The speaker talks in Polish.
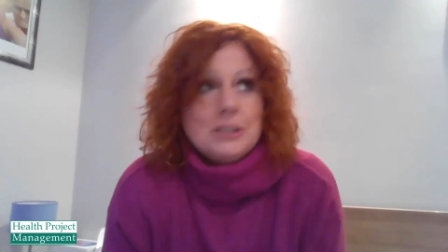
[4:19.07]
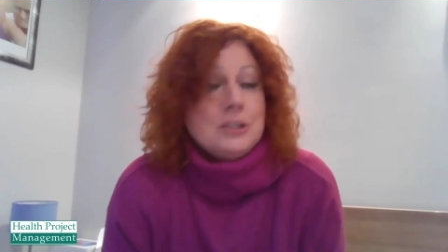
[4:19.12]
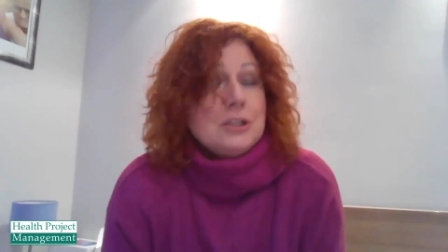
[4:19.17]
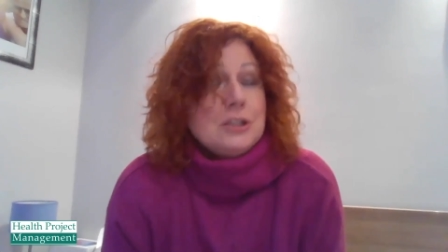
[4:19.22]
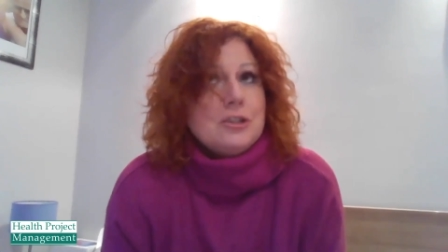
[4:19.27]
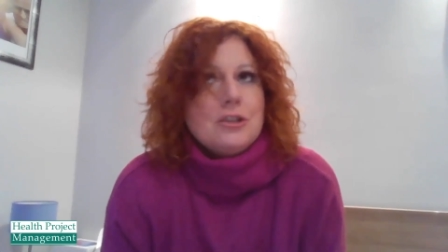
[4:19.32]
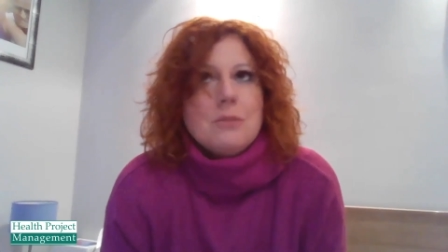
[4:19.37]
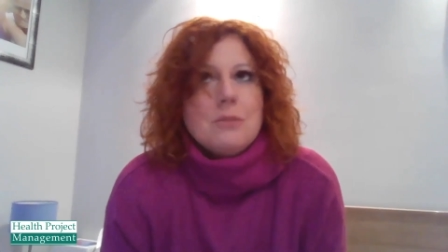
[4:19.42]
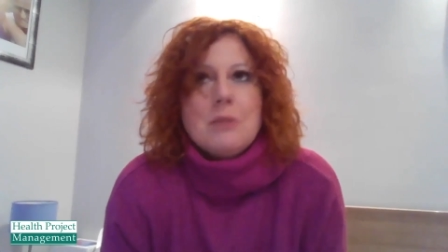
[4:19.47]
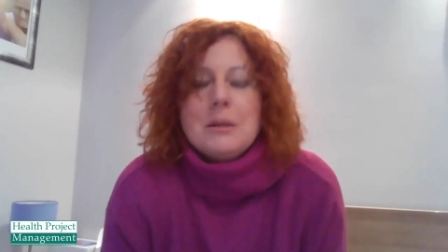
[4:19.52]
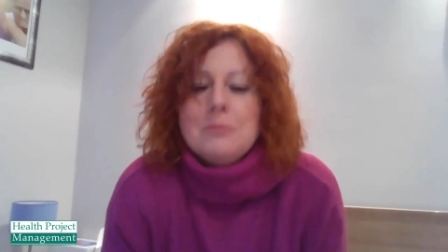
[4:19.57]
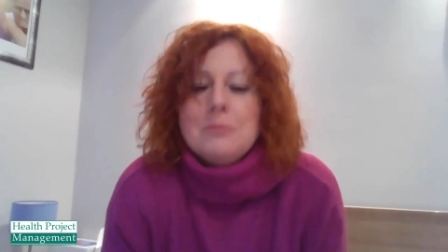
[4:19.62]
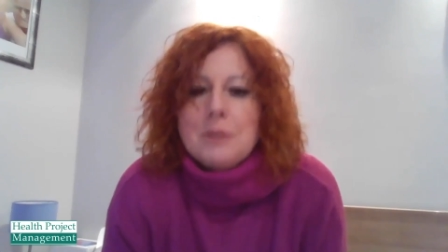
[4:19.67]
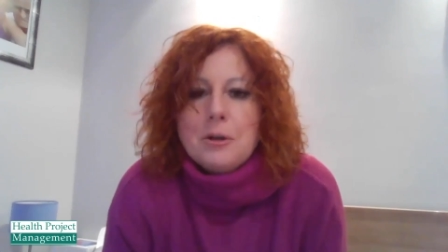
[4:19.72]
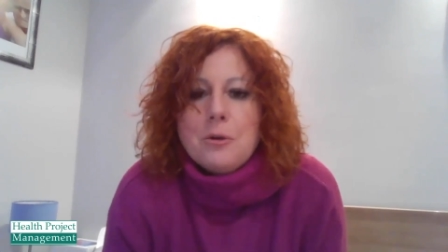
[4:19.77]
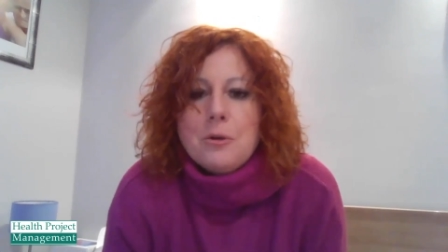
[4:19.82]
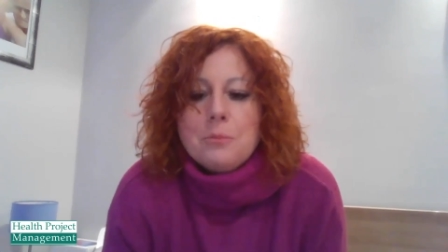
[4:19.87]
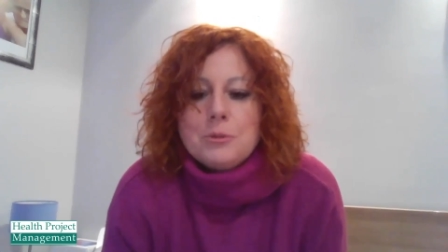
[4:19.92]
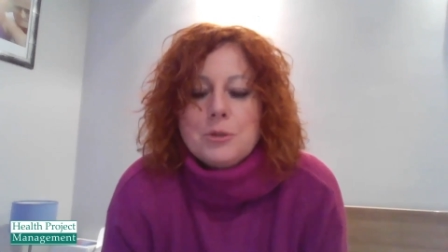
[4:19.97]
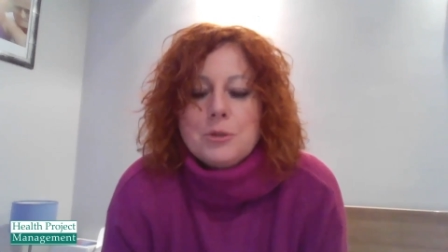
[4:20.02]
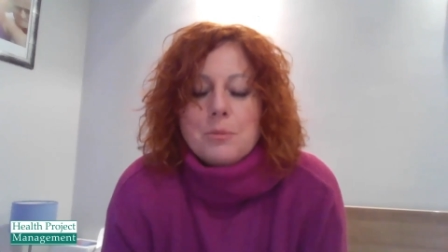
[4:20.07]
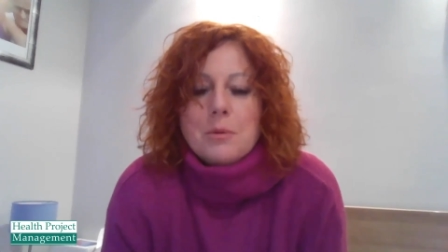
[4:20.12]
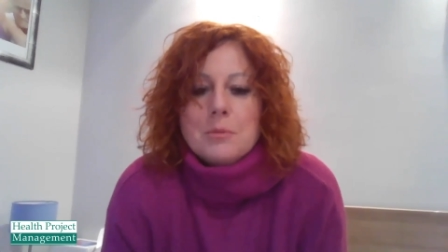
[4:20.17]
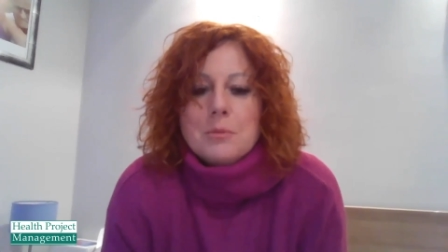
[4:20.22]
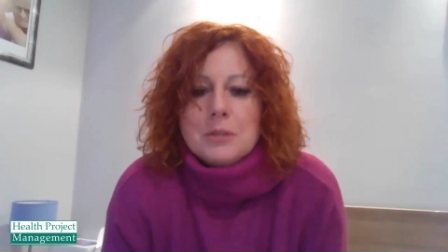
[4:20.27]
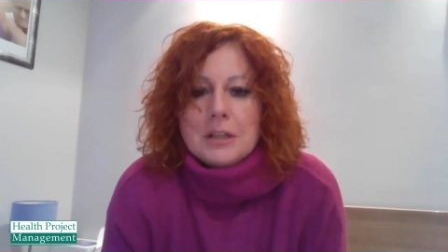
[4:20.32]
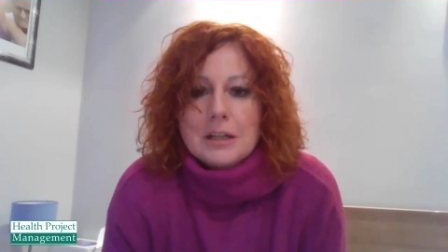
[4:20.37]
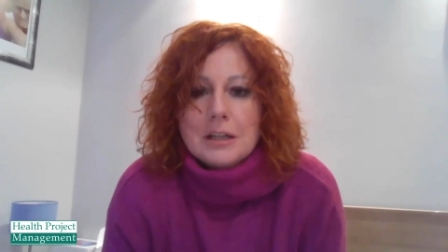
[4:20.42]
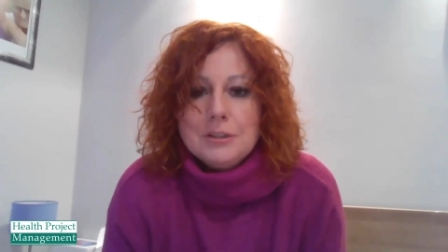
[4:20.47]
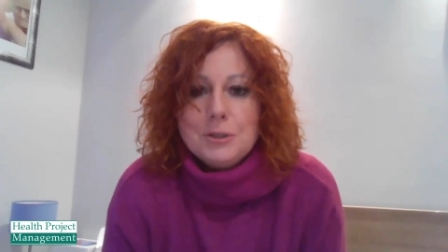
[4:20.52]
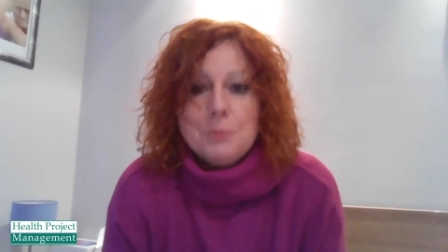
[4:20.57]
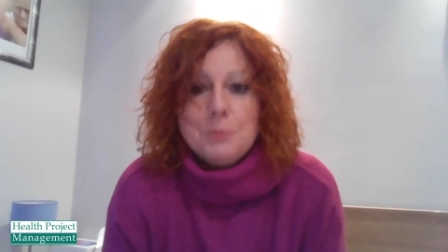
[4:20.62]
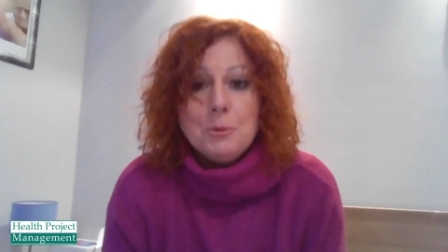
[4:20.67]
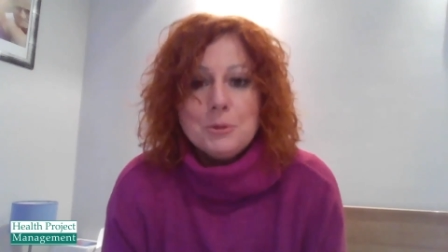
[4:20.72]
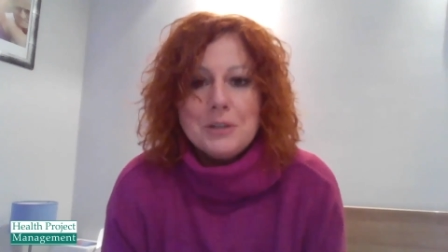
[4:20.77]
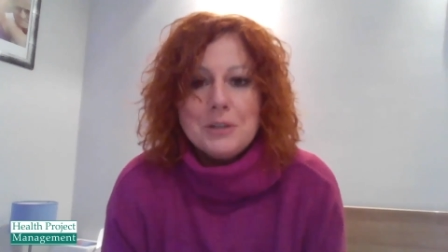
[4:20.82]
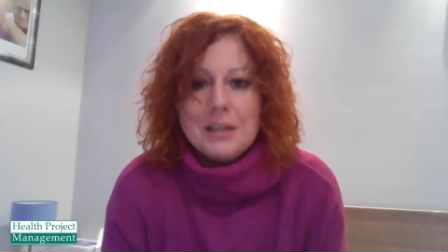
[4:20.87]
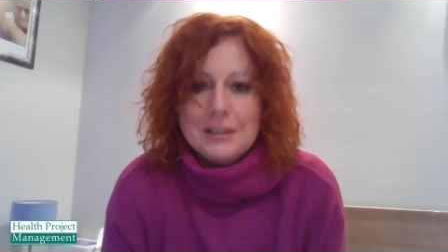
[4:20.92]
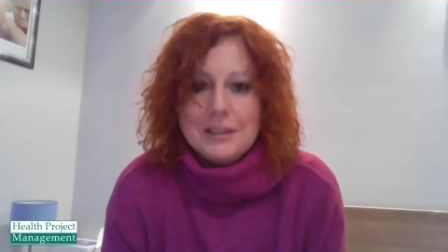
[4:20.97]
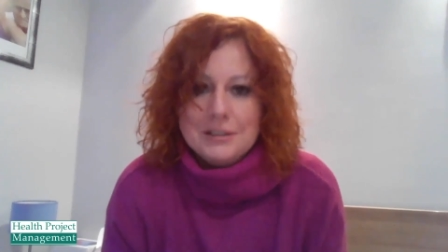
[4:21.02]
i nie trzeba im tego przypominać i
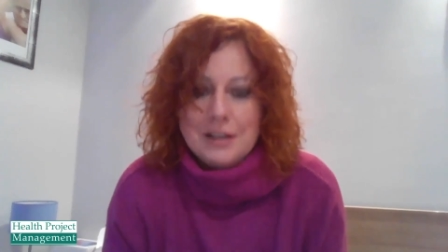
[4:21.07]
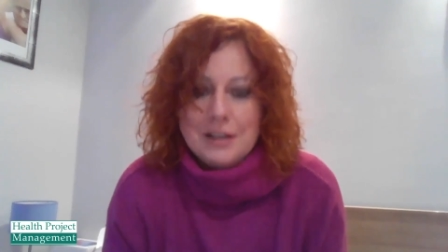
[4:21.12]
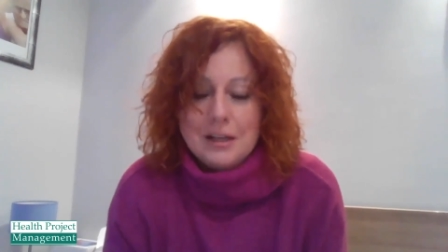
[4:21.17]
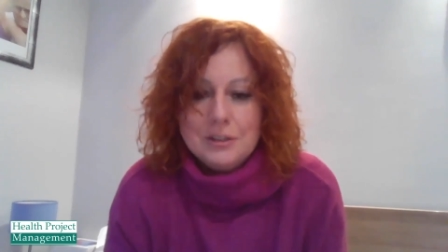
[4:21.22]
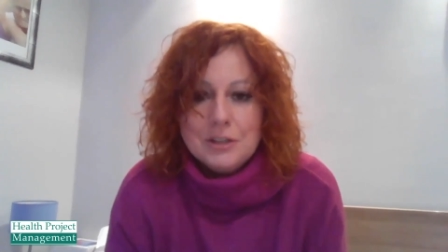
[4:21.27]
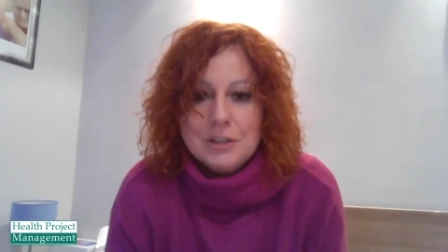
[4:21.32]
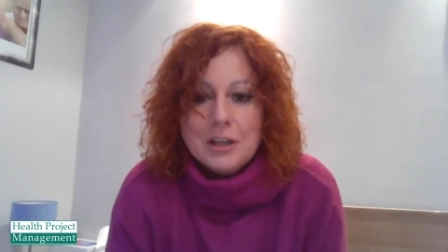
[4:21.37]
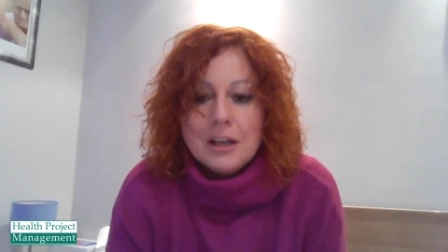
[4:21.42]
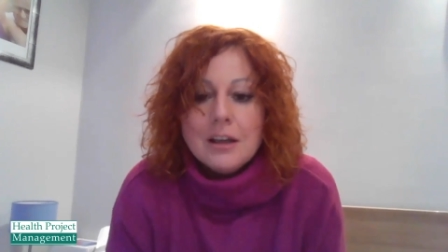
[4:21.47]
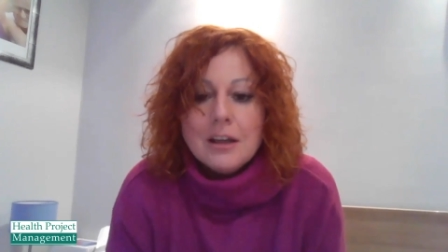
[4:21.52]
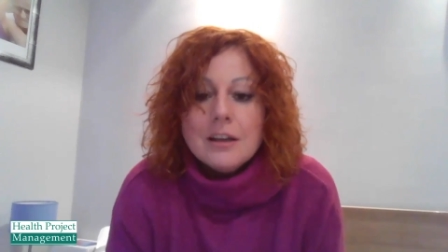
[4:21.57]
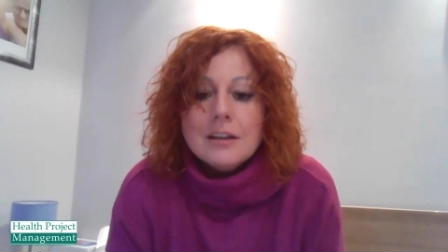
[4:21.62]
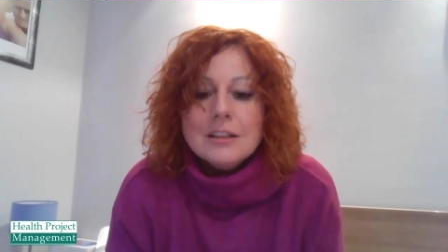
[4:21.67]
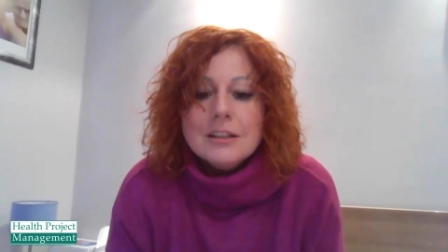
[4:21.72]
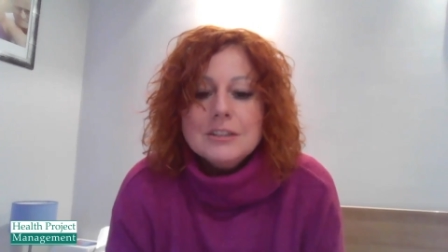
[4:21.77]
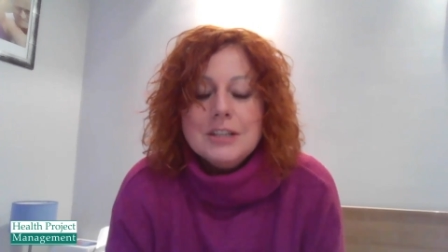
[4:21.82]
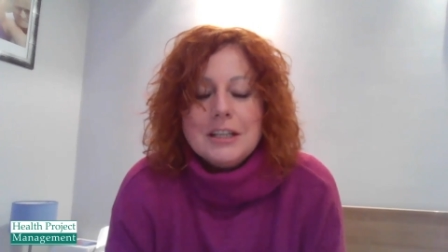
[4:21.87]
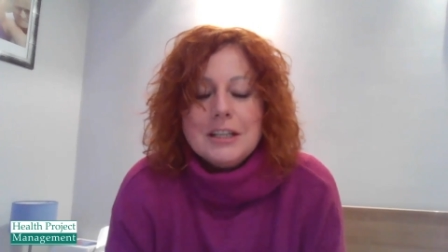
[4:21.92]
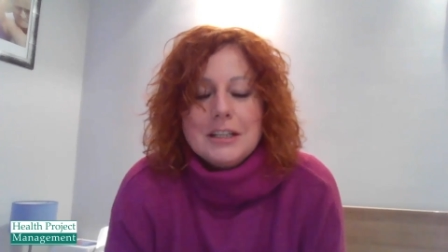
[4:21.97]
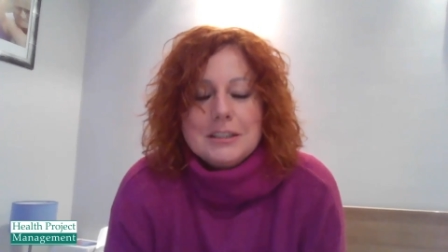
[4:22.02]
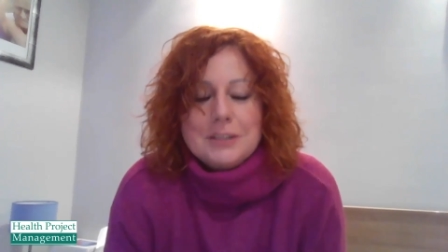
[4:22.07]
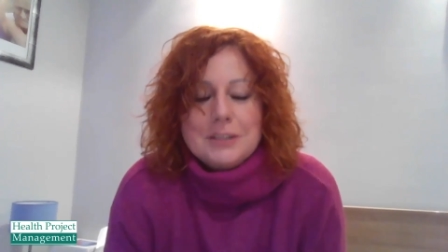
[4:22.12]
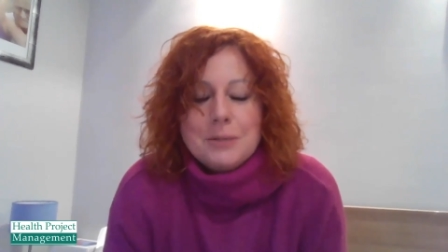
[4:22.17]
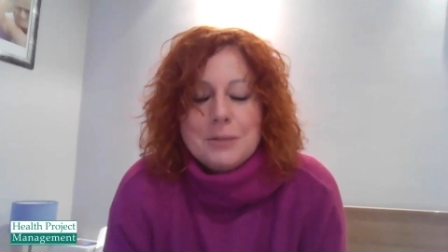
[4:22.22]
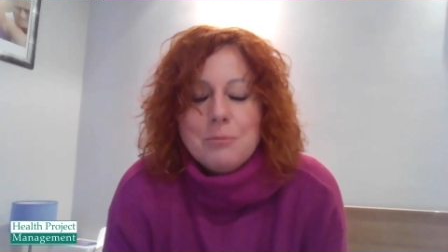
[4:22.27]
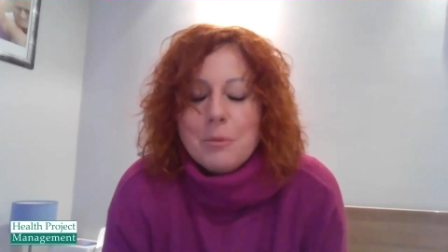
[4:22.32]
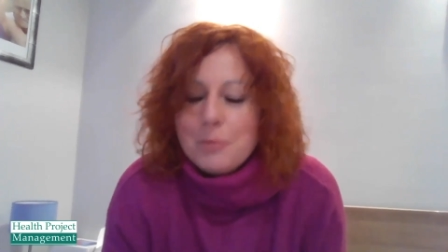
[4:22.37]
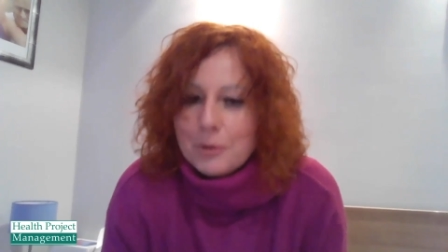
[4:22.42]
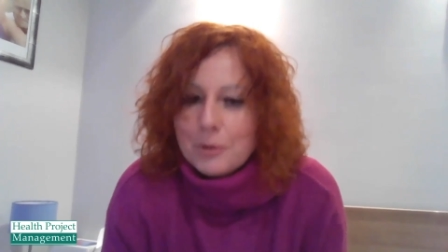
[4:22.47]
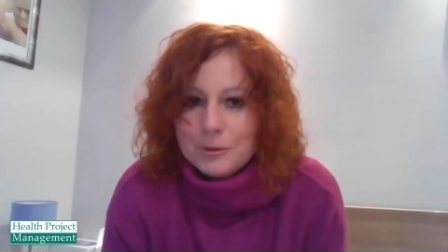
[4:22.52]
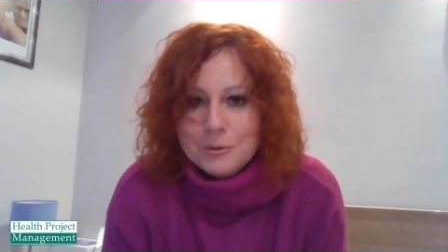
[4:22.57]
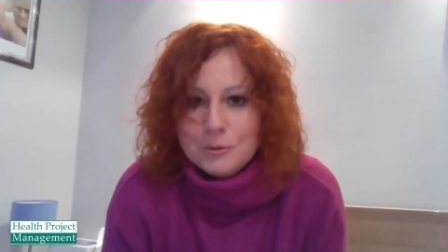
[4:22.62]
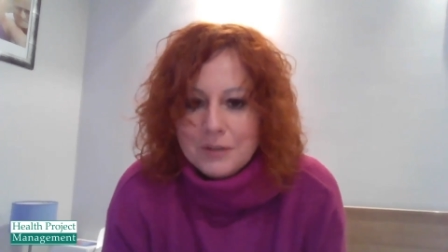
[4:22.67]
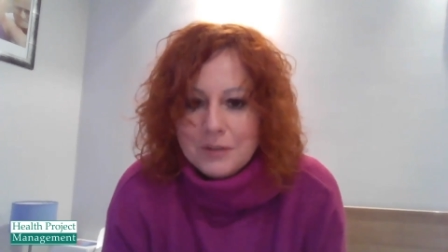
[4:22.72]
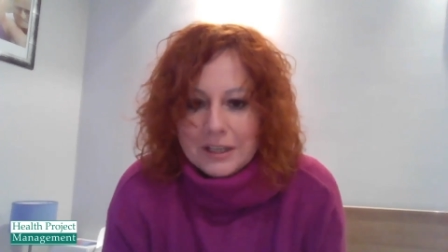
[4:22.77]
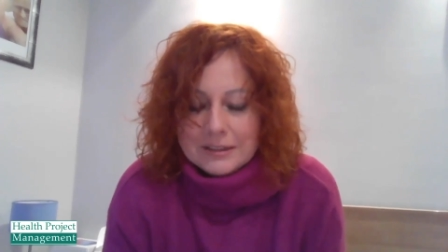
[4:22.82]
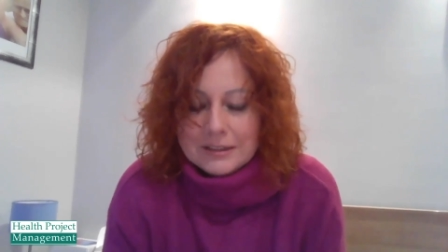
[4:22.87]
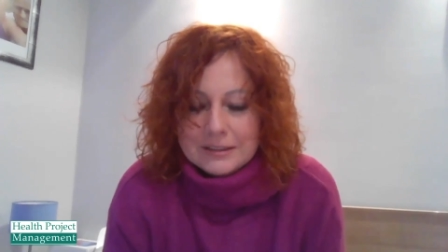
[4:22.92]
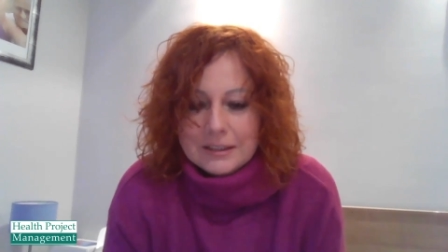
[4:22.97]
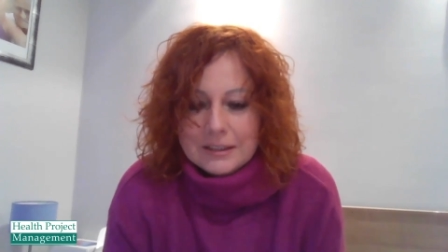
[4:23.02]
podkreślać, że jest ich po prostu
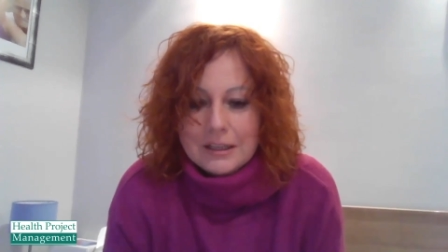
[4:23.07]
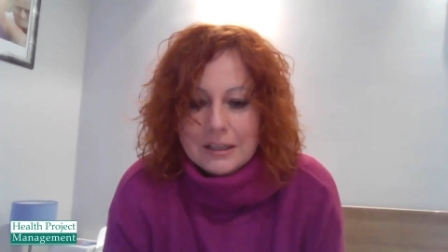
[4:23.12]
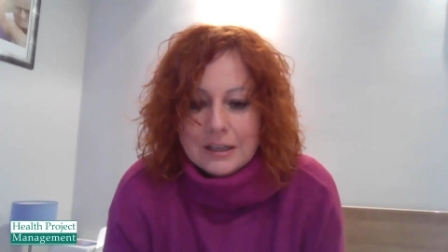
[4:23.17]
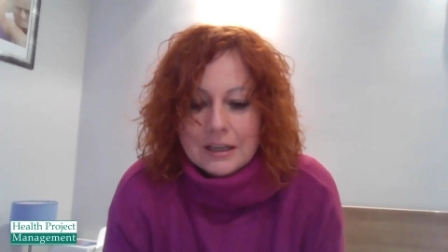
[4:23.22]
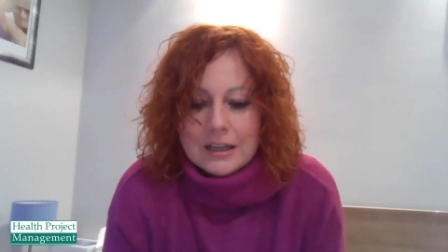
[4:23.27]
więcej.